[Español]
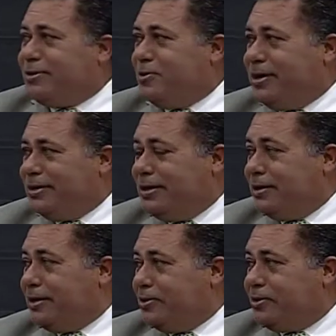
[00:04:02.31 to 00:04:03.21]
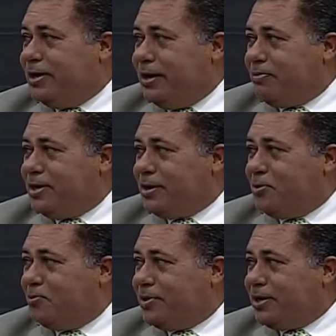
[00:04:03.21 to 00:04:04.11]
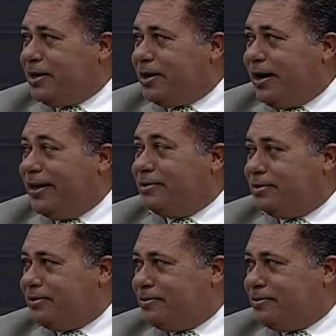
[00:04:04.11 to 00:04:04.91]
con este dinero? Que era para comprar gente.